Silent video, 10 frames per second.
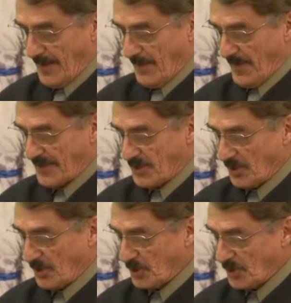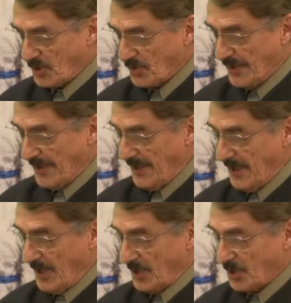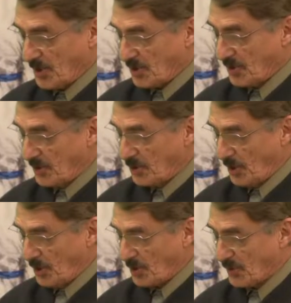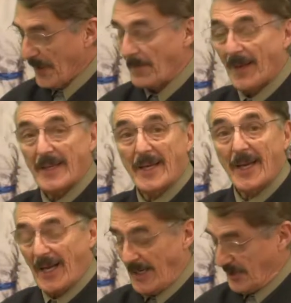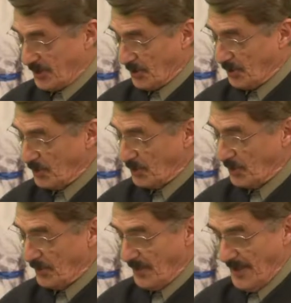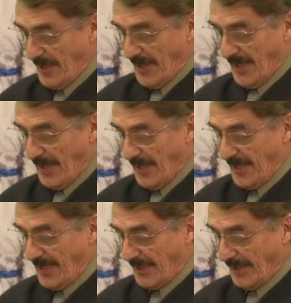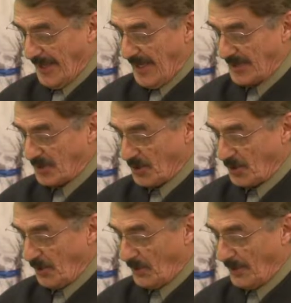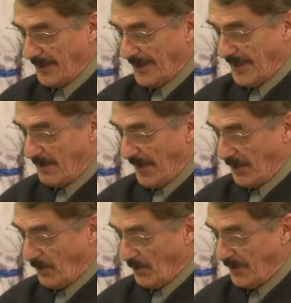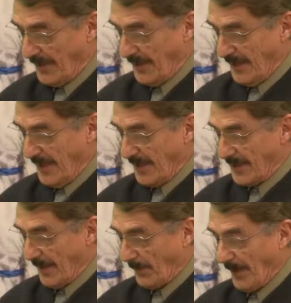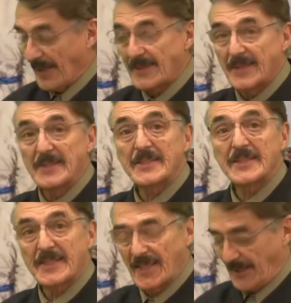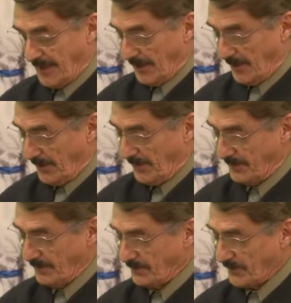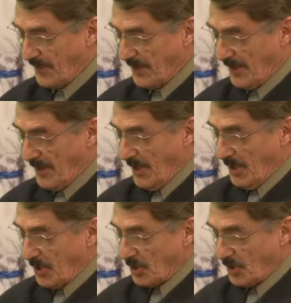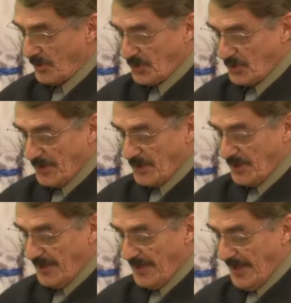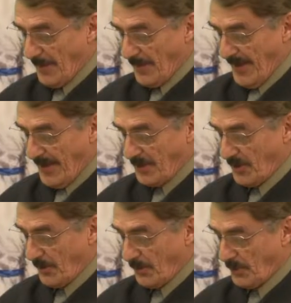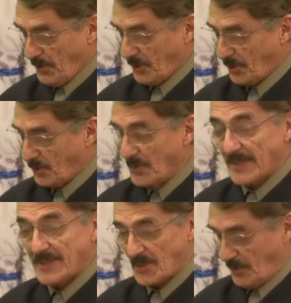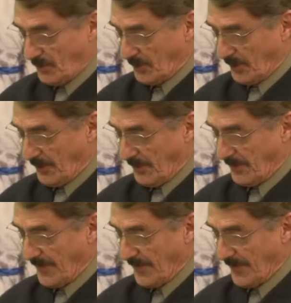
Mais ce que je suis, je, je, le suis par la grâce de Dieu, et la grâce dont il m'a comblé n'a pas été stérile. Je me suis donné la peine plus que tous les autres.